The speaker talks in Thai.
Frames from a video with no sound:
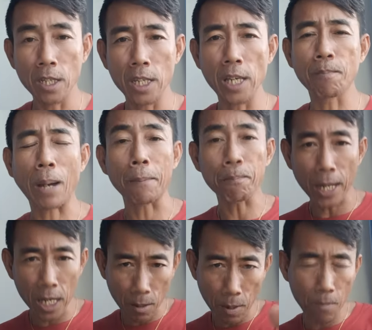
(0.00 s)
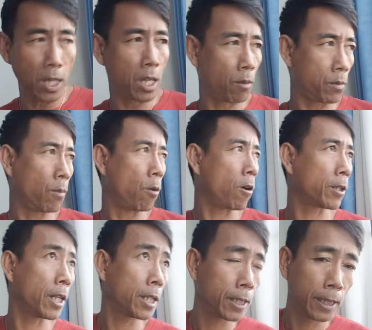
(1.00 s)
อีกพันปีก็ไม่มีผมจะบอก
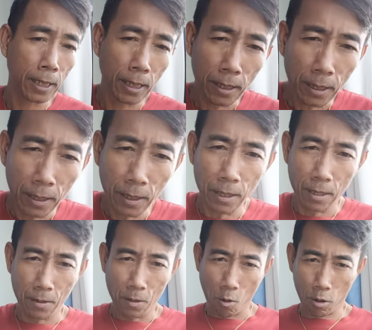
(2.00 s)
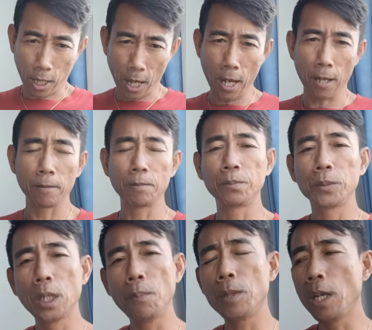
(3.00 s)
นะ โอเค ค
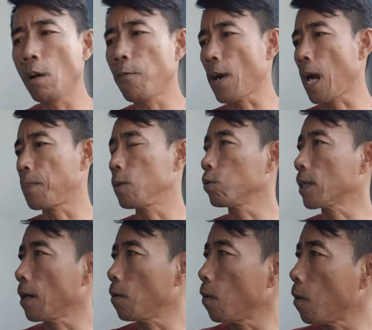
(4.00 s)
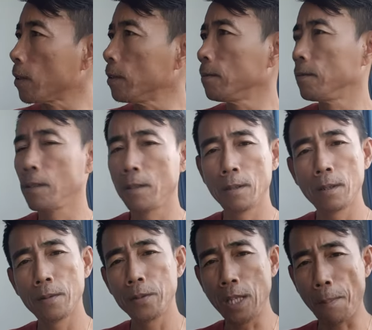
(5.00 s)
ลิปนี้ก็ฝากเป็นอุทาหรณ์
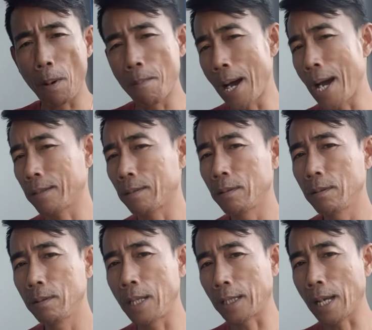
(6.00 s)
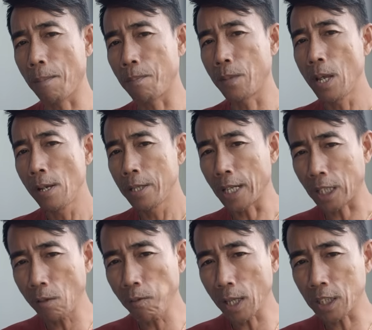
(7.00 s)
อย่าประมาท ในธรรมอย่าคิ
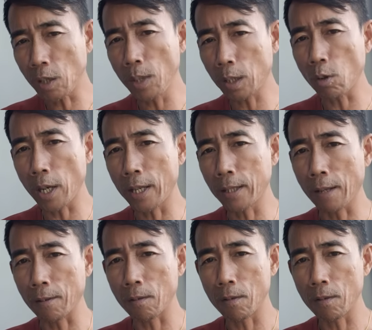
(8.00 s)
ดว่าชีวิตตัวเองนั่น